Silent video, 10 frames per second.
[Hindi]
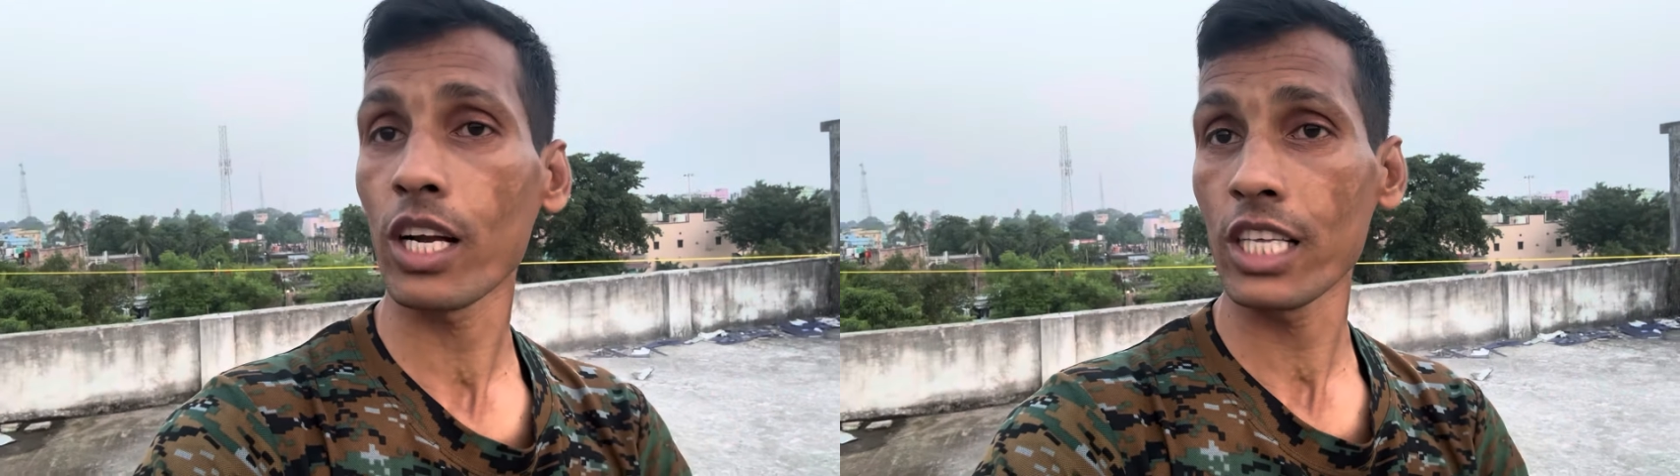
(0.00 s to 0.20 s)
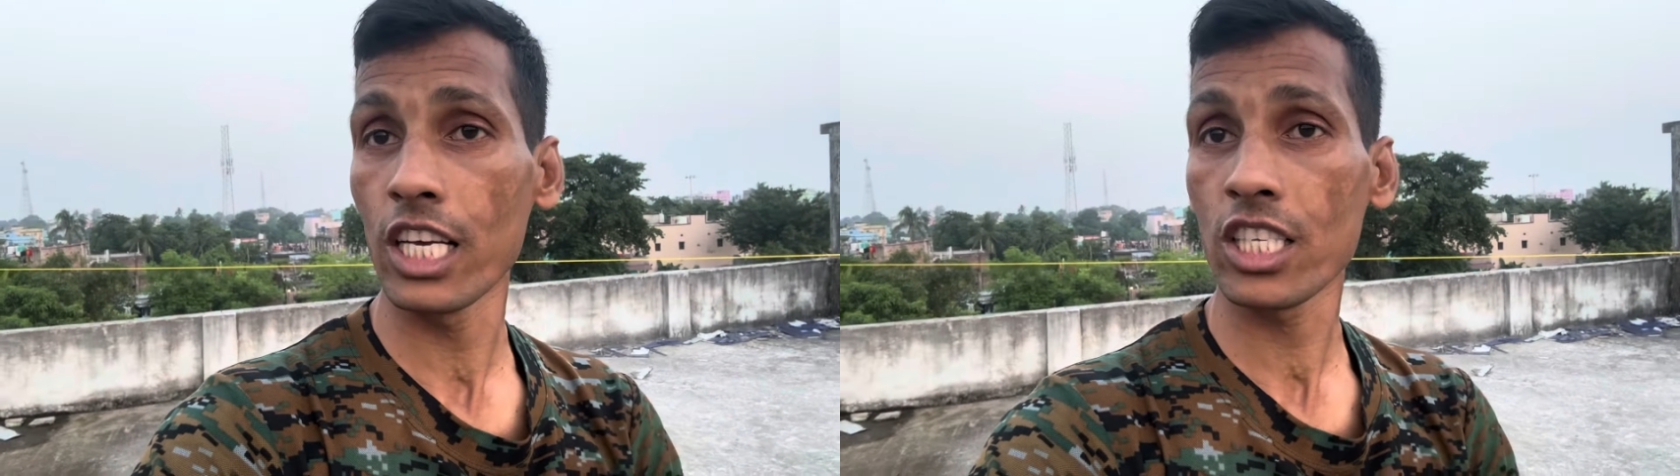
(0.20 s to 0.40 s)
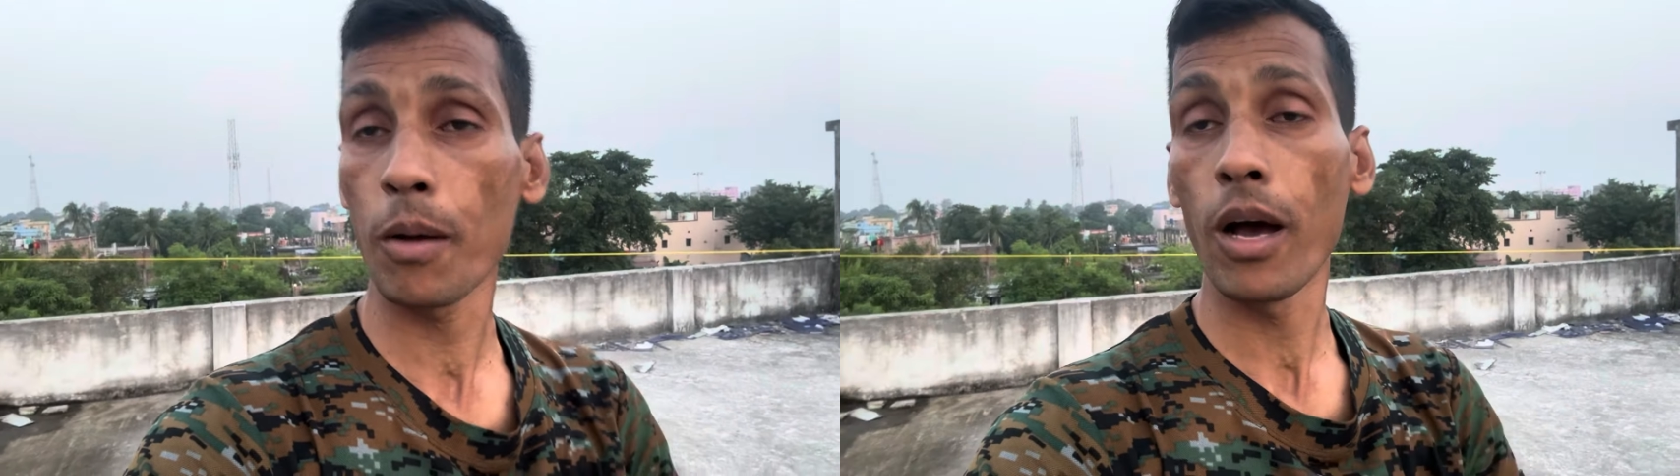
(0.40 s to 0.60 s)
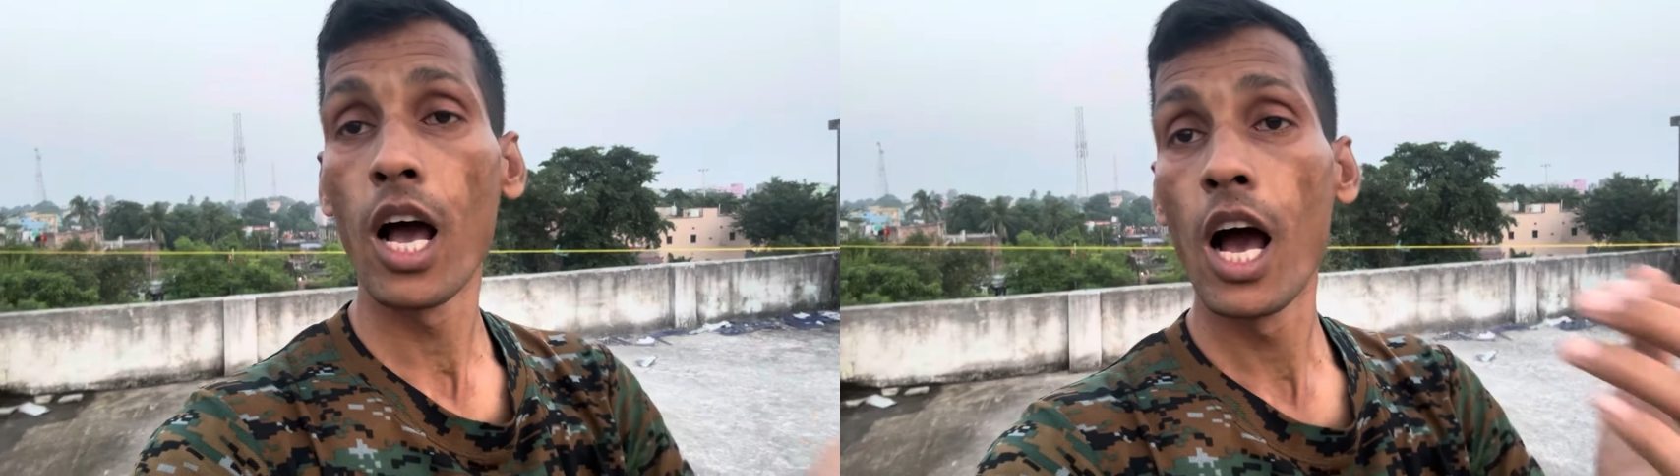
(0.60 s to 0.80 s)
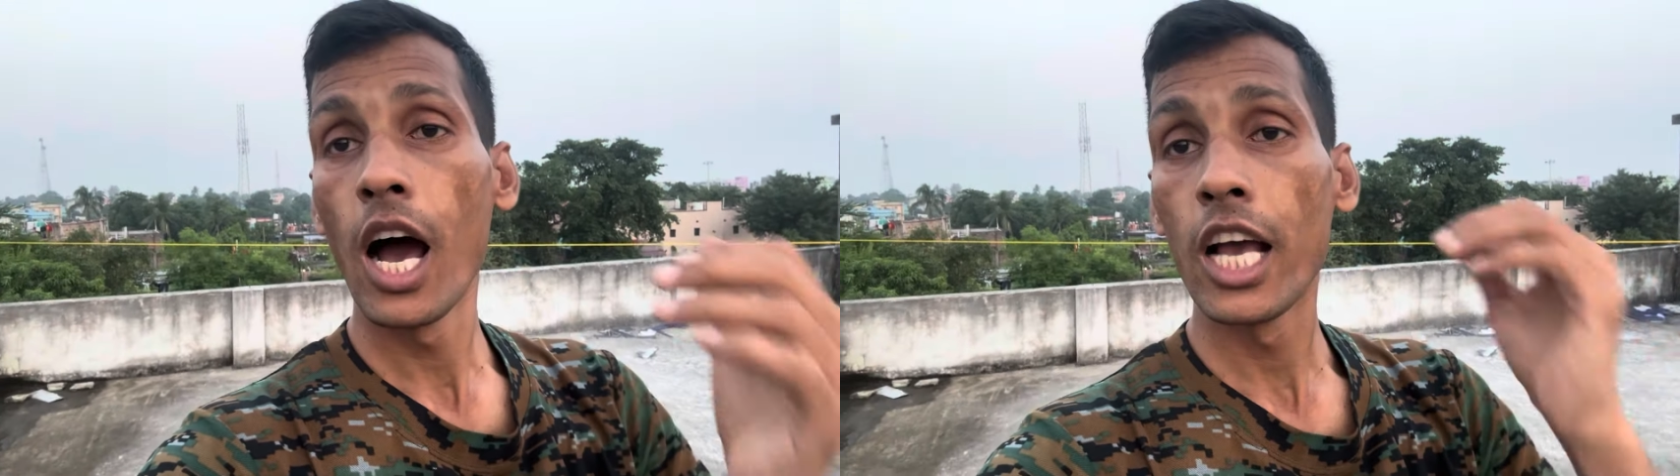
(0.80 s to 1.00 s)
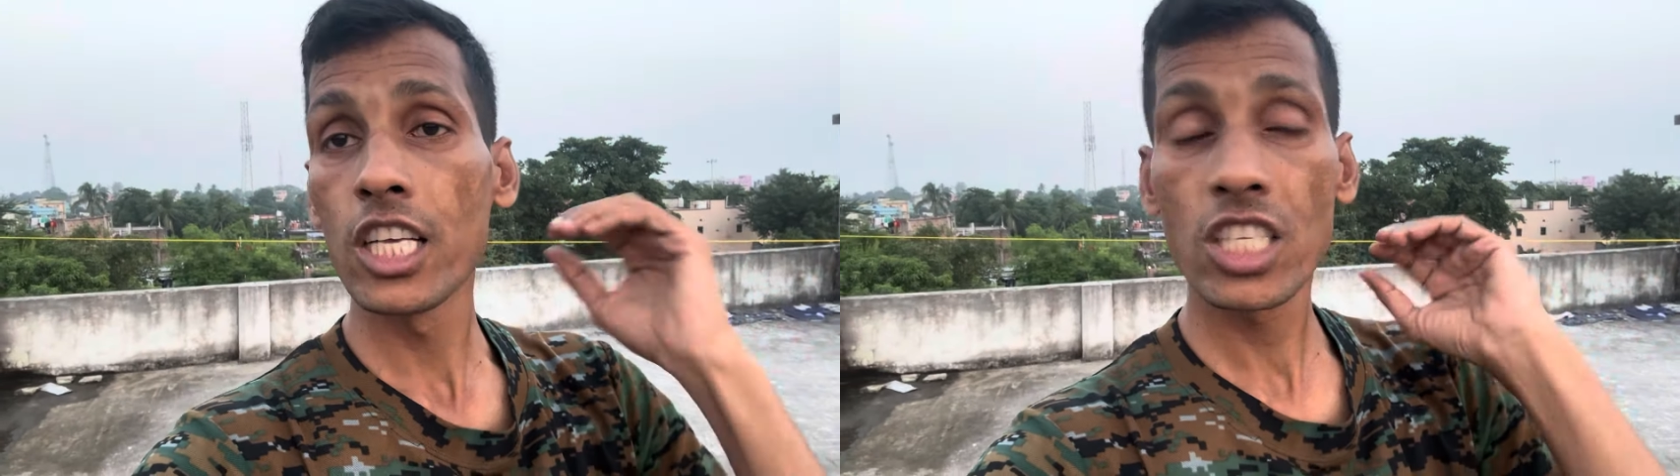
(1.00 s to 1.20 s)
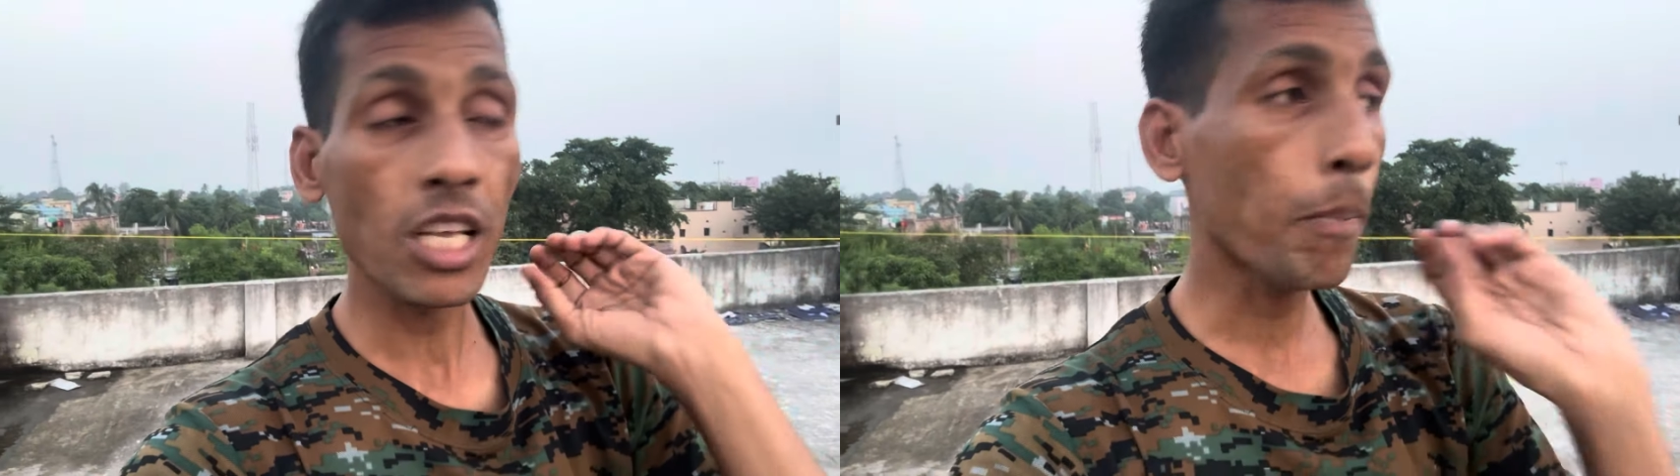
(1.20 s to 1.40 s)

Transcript: कर दिया इससे इससे